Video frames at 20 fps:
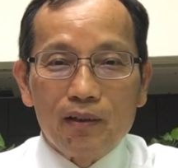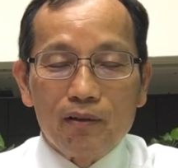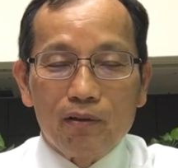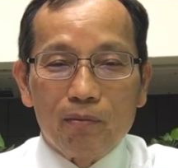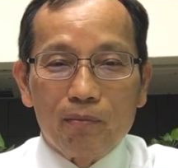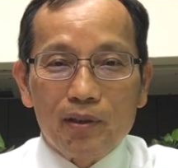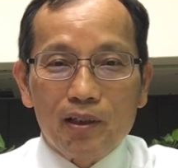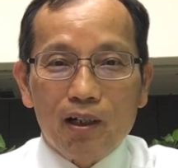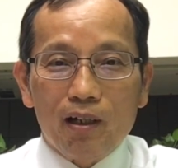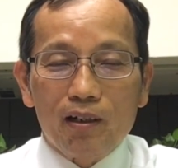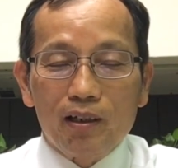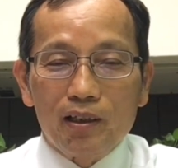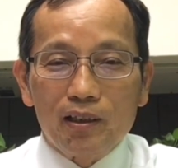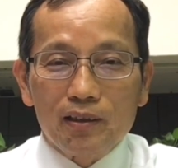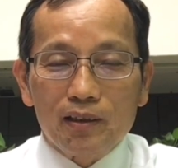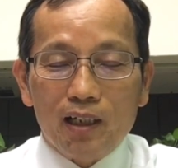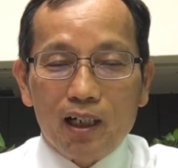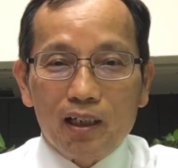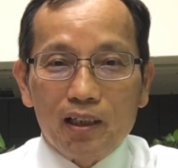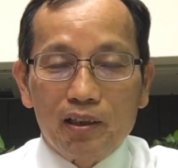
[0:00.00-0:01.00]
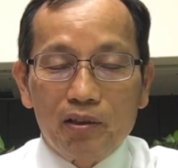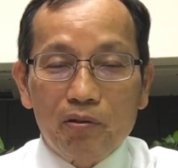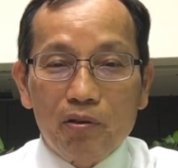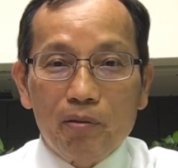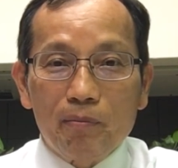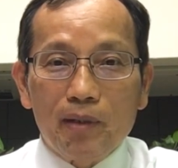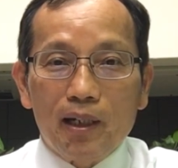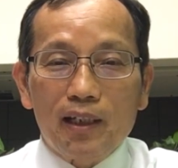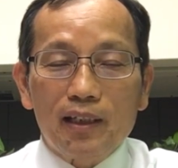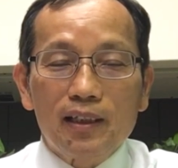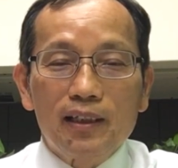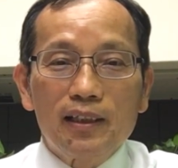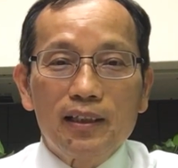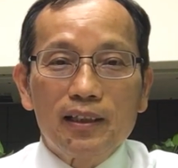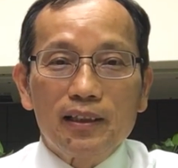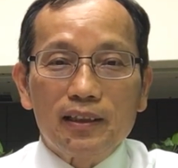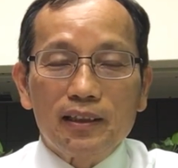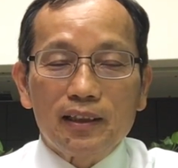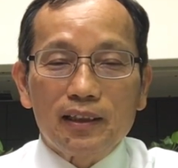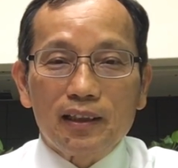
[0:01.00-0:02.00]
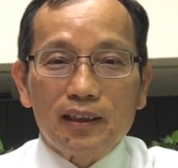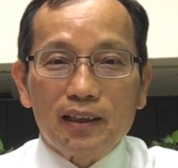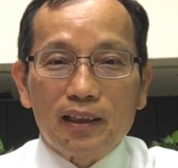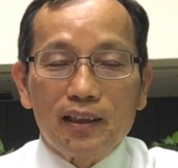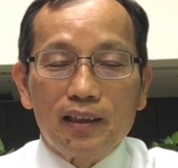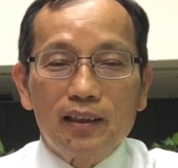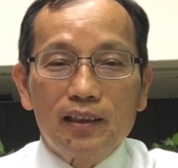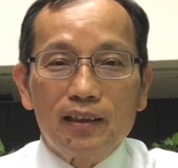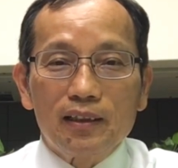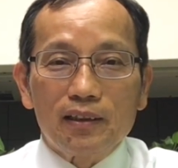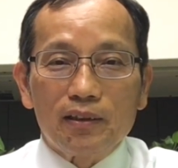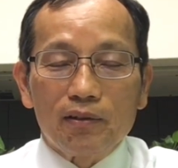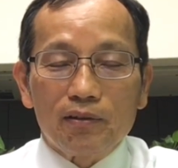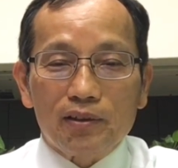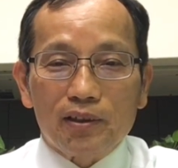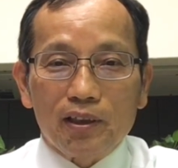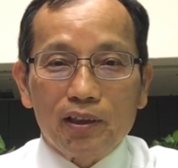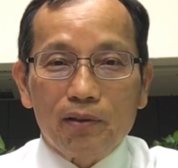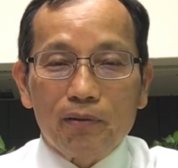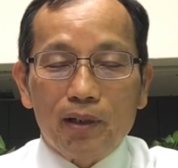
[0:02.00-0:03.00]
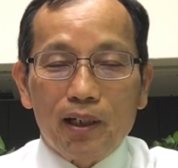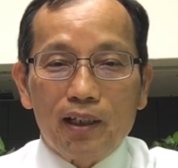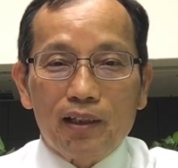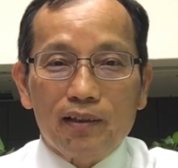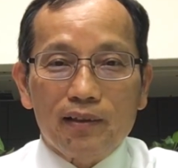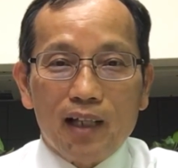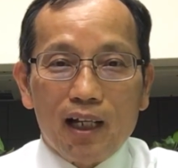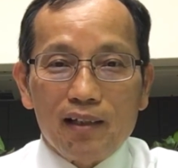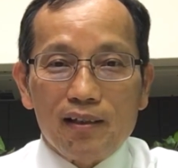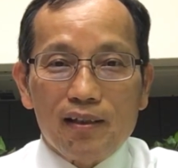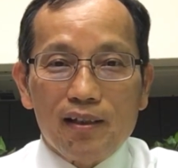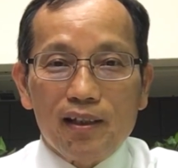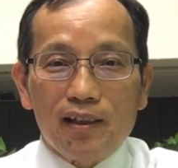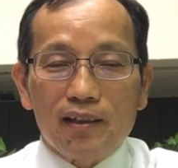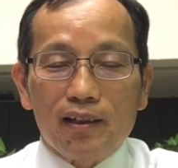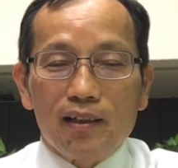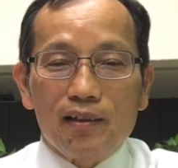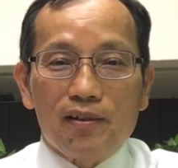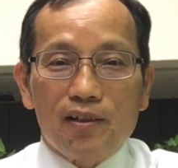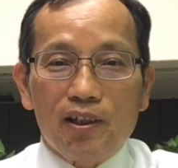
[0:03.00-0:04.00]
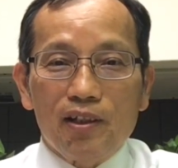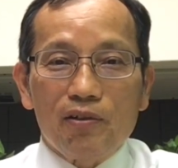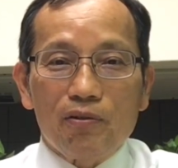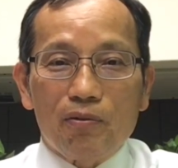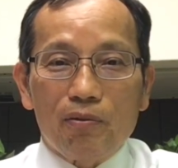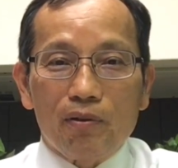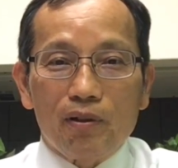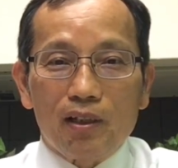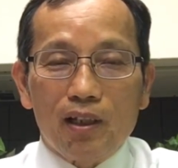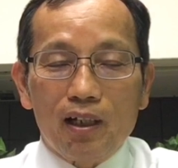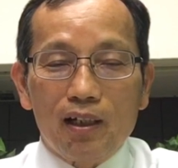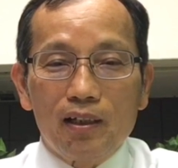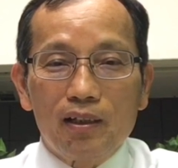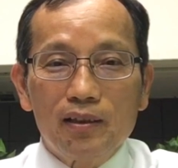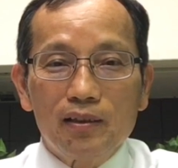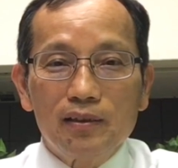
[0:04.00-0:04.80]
我们要让儿女们个个都成为上进的、进取的，